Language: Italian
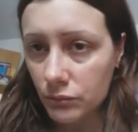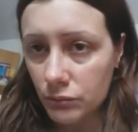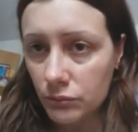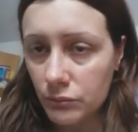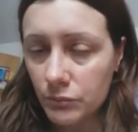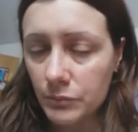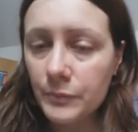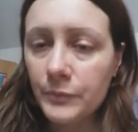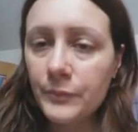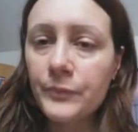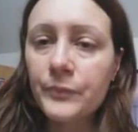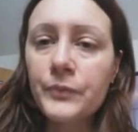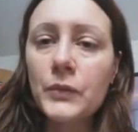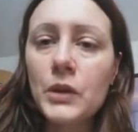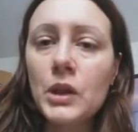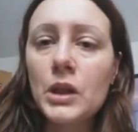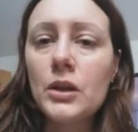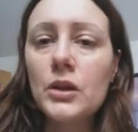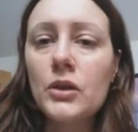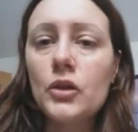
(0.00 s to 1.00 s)

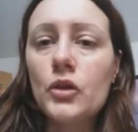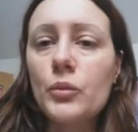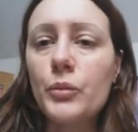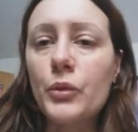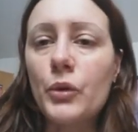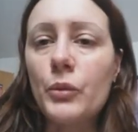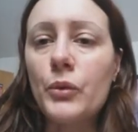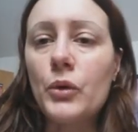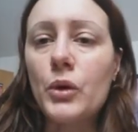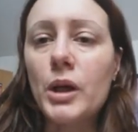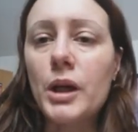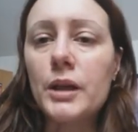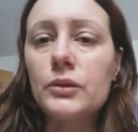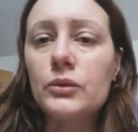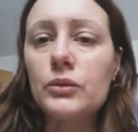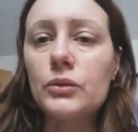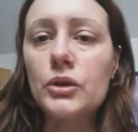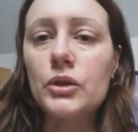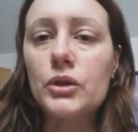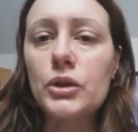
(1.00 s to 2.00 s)
popolato diciamo in questa
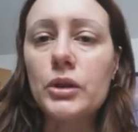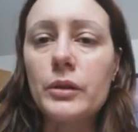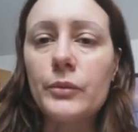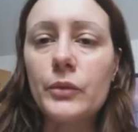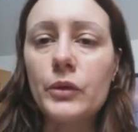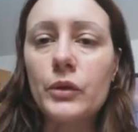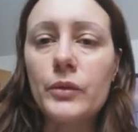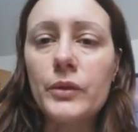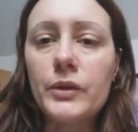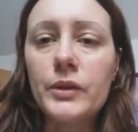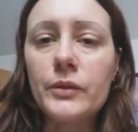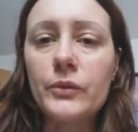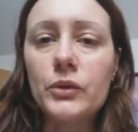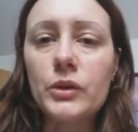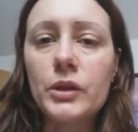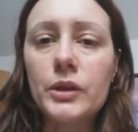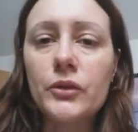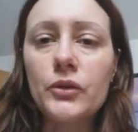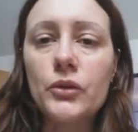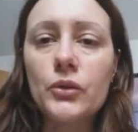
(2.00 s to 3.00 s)
votazione ho
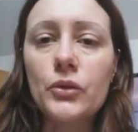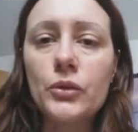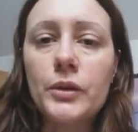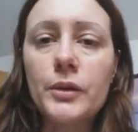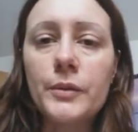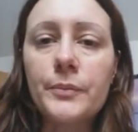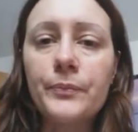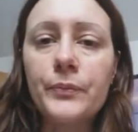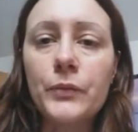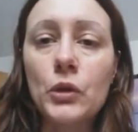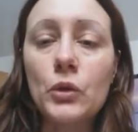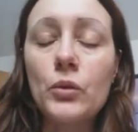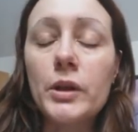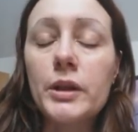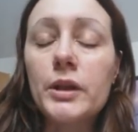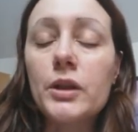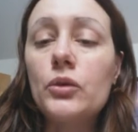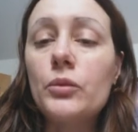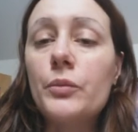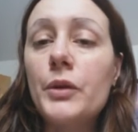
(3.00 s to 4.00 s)
guardato prima i
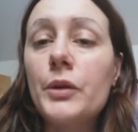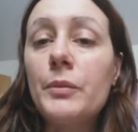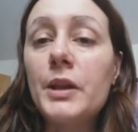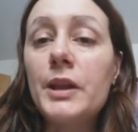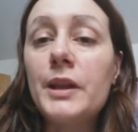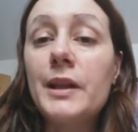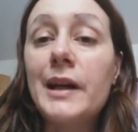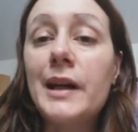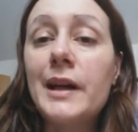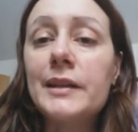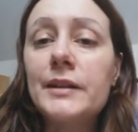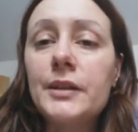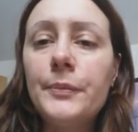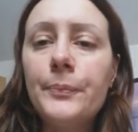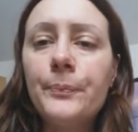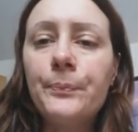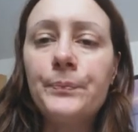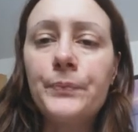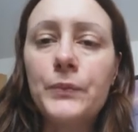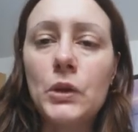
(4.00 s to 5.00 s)
dati adesso tutto a
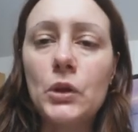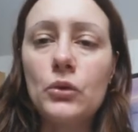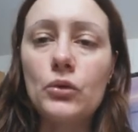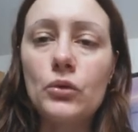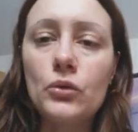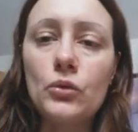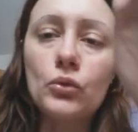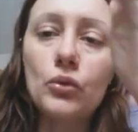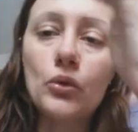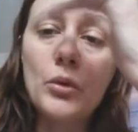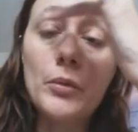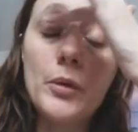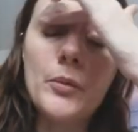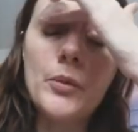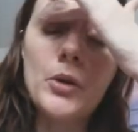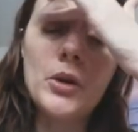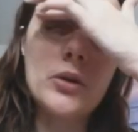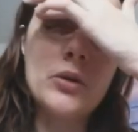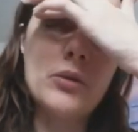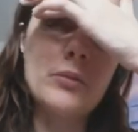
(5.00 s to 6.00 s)
memoria non mi ricordo
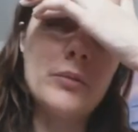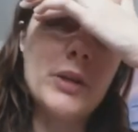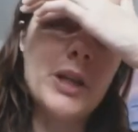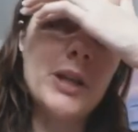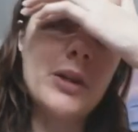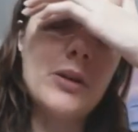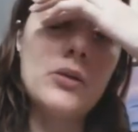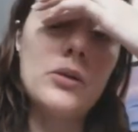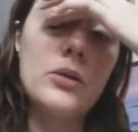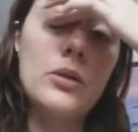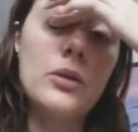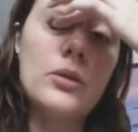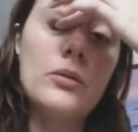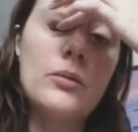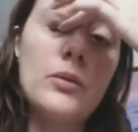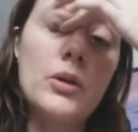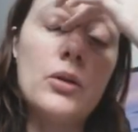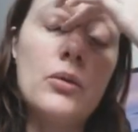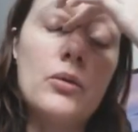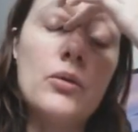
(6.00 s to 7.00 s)
ma comunque
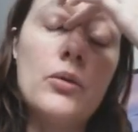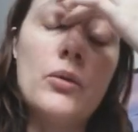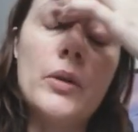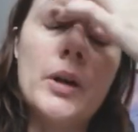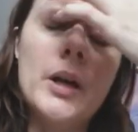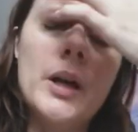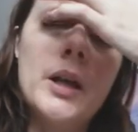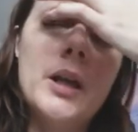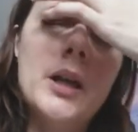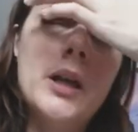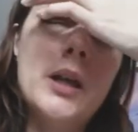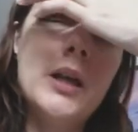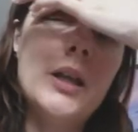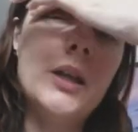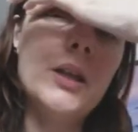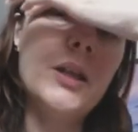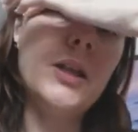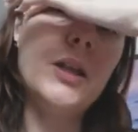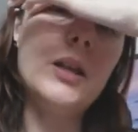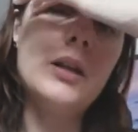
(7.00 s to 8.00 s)
il, la
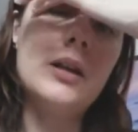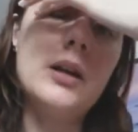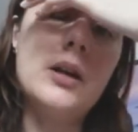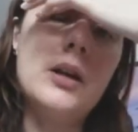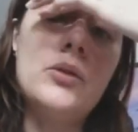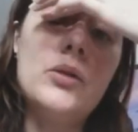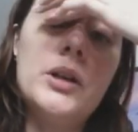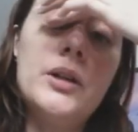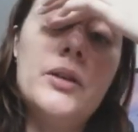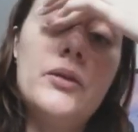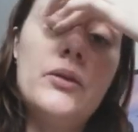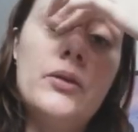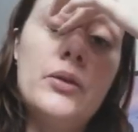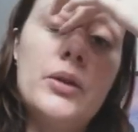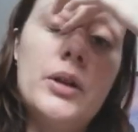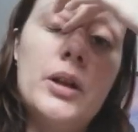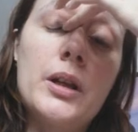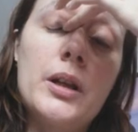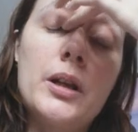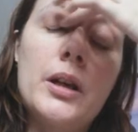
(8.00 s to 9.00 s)
coalizione al governo la
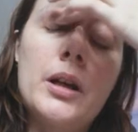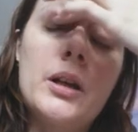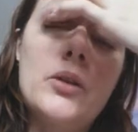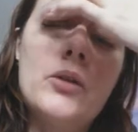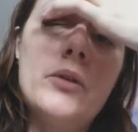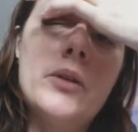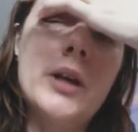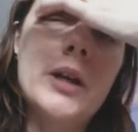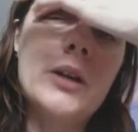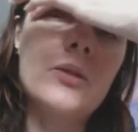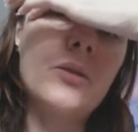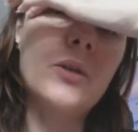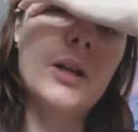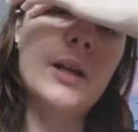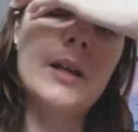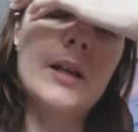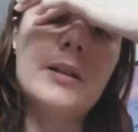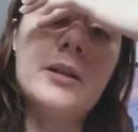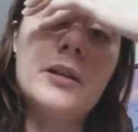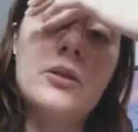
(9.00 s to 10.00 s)
grande
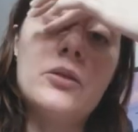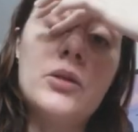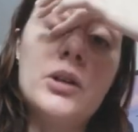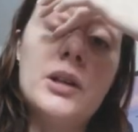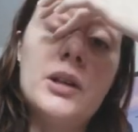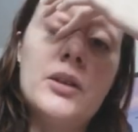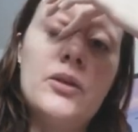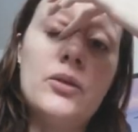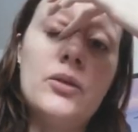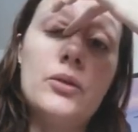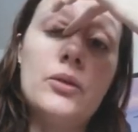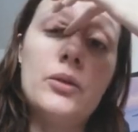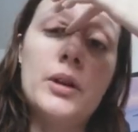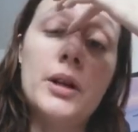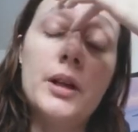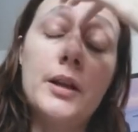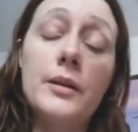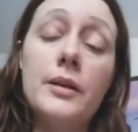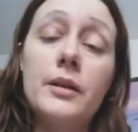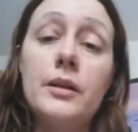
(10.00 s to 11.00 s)
coalizione eh,
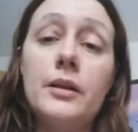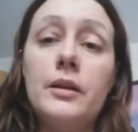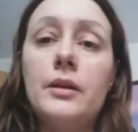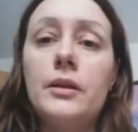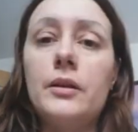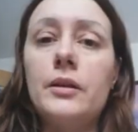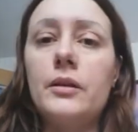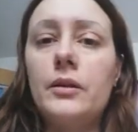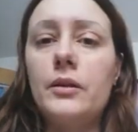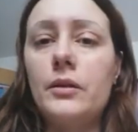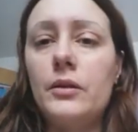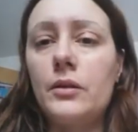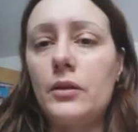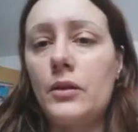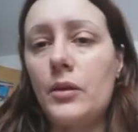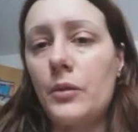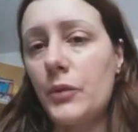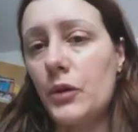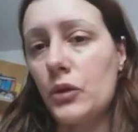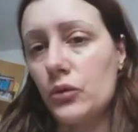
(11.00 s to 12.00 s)
ha preso
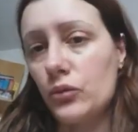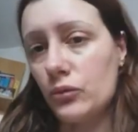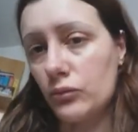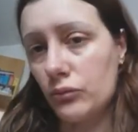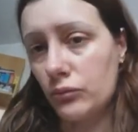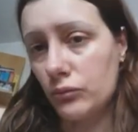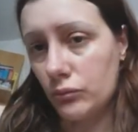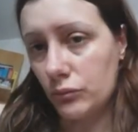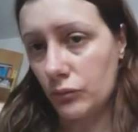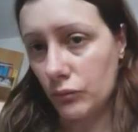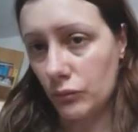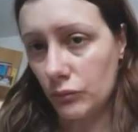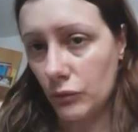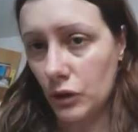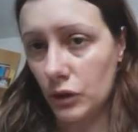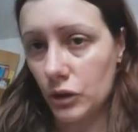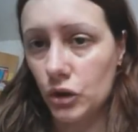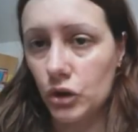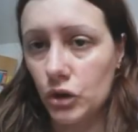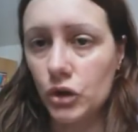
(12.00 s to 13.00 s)
una decisa
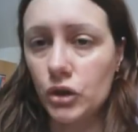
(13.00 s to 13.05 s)
botta